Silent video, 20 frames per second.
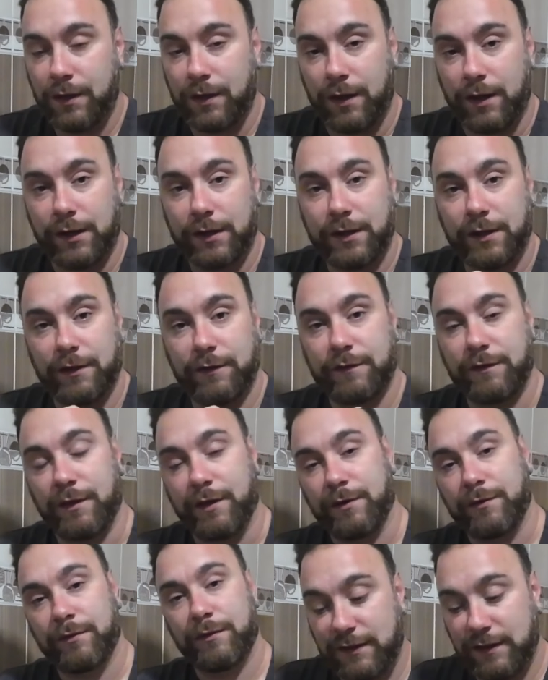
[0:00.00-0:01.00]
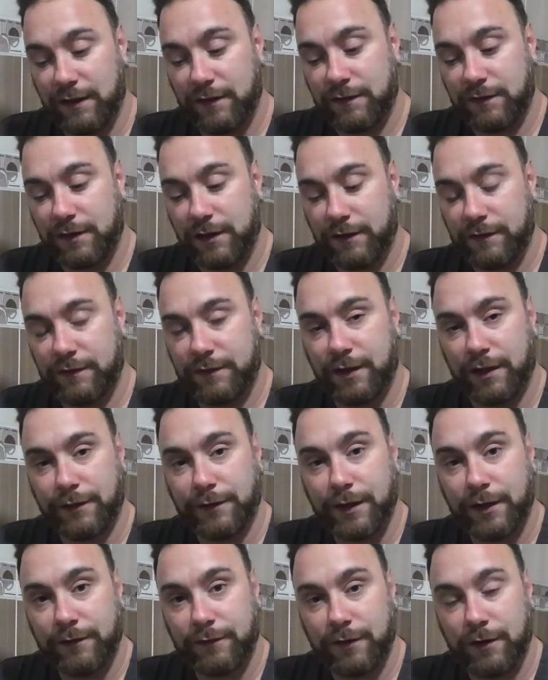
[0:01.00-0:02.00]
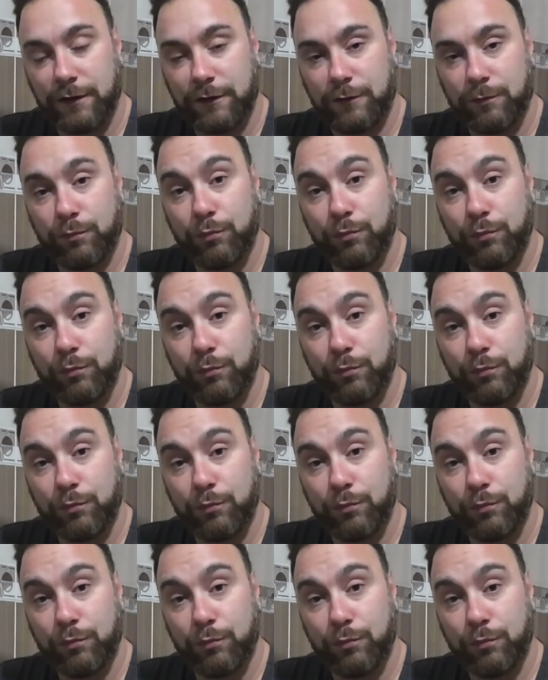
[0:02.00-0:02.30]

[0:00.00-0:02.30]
Arkadaşlar Tesla Standart Range